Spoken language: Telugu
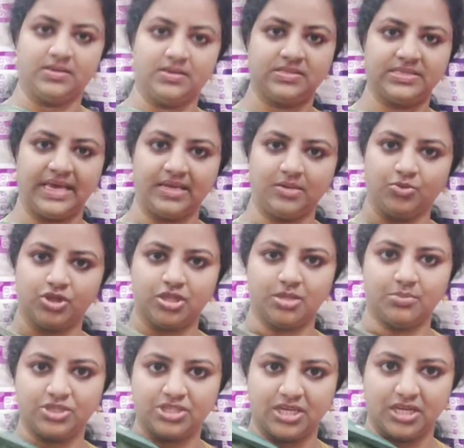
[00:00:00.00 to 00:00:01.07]
శారీ మొత్తం
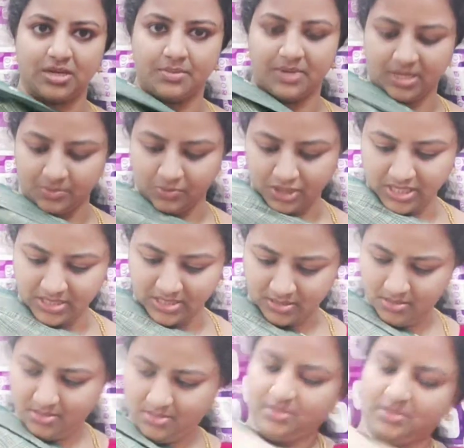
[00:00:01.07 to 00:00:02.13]
వచ్చాయన్నమాట బుట్టాస్
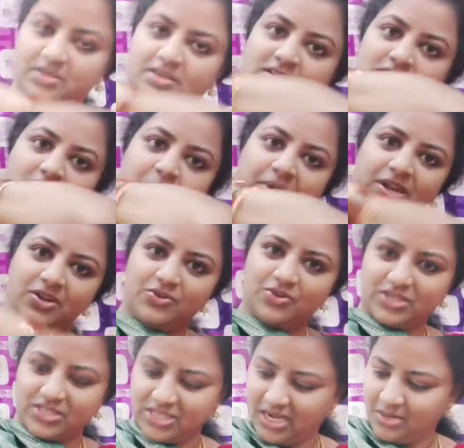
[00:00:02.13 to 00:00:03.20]
ఒక పళ్ళు
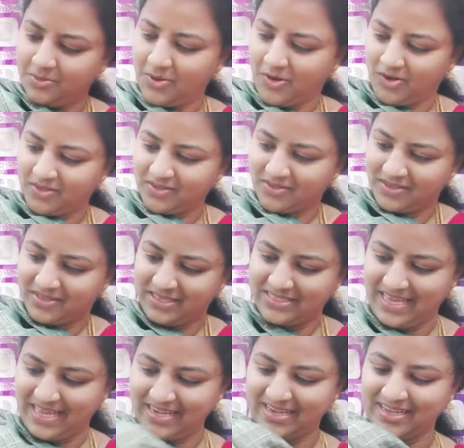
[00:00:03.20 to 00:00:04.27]
కూడా చాలా బాగుంటుంది ఈ
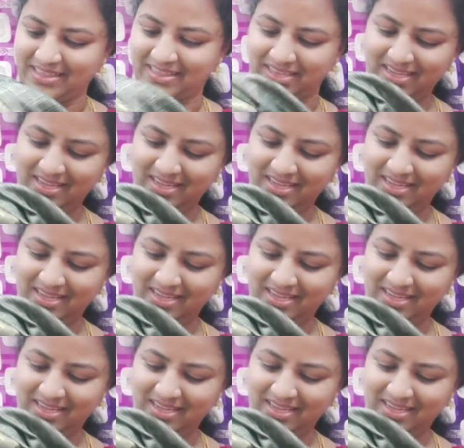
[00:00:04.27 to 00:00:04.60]
శారీకి అయితే